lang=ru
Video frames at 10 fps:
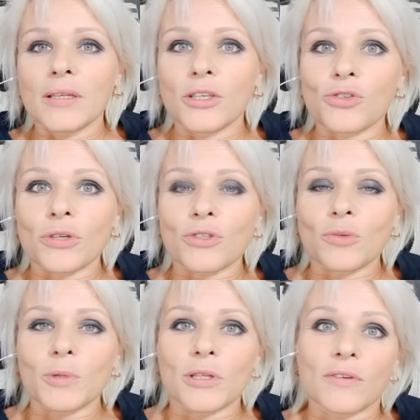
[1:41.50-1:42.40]
Ничего
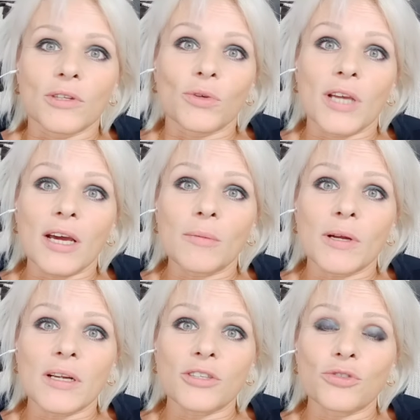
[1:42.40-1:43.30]
особенного, но
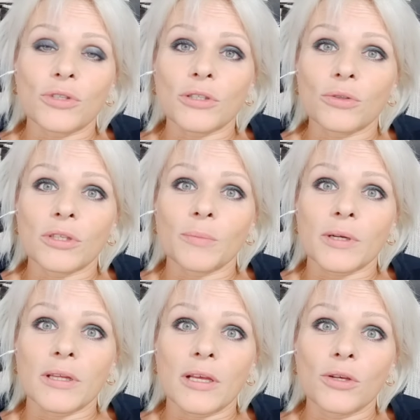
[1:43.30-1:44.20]
ярмарка, что-то кто-то
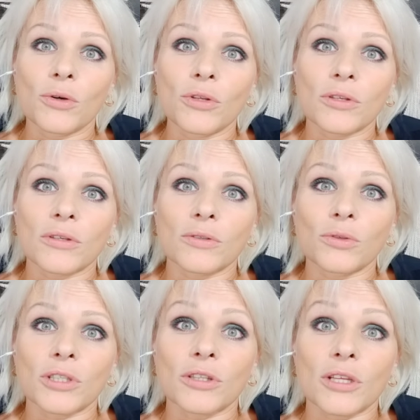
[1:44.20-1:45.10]
продает,
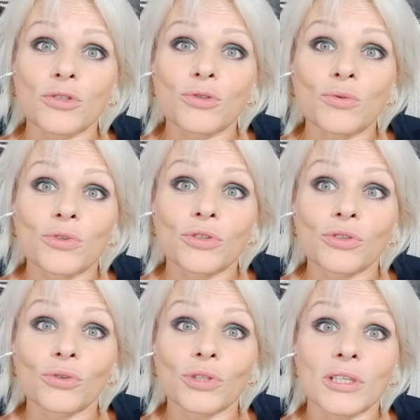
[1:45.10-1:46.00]
кто-то танцует,
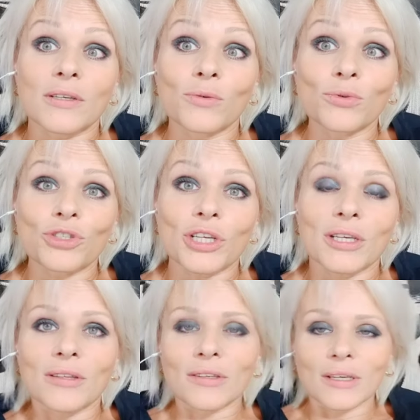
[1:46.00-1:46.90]
кто-то
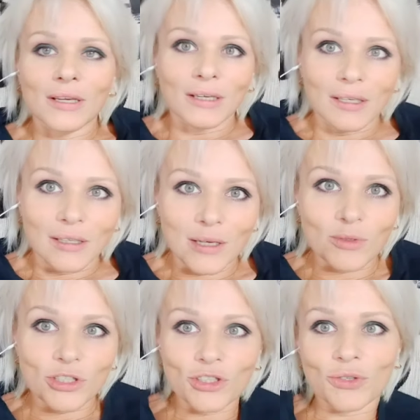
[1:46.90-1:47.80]
кушает.
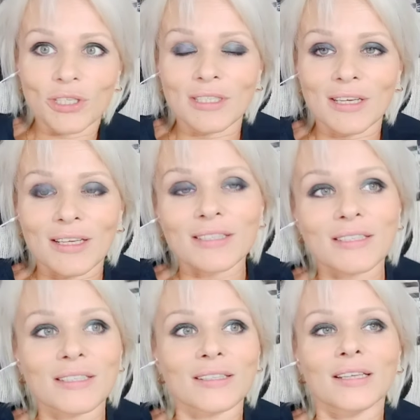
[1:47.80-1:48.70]
Там же еще ресторан
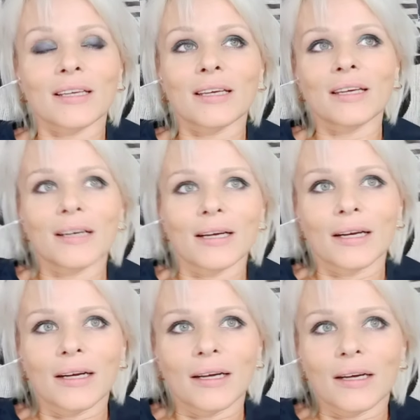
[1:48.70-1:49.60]
сделали. И
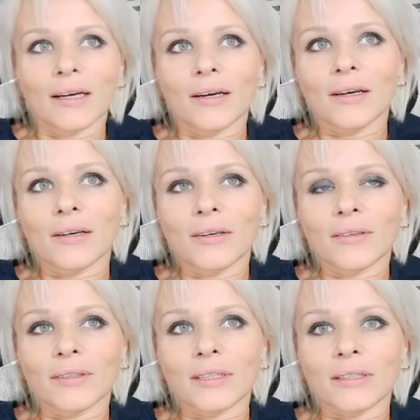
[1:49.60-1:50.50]
он
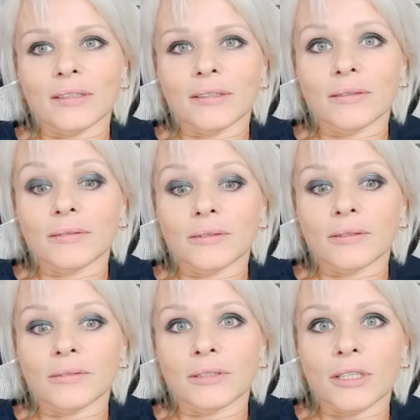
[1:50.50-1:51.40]
говорит, «Э,
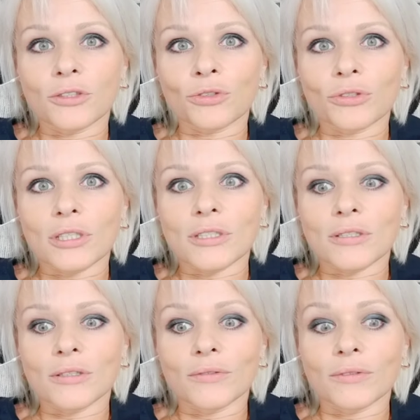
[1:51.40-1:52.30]
знаете, что сказал?